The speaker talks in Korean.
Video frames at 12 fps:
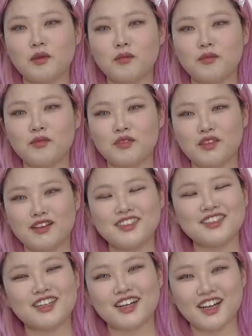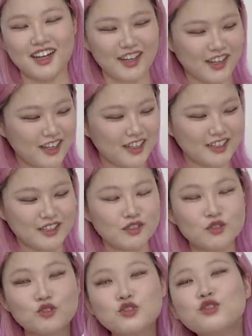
나도. 그니까 여러분 네.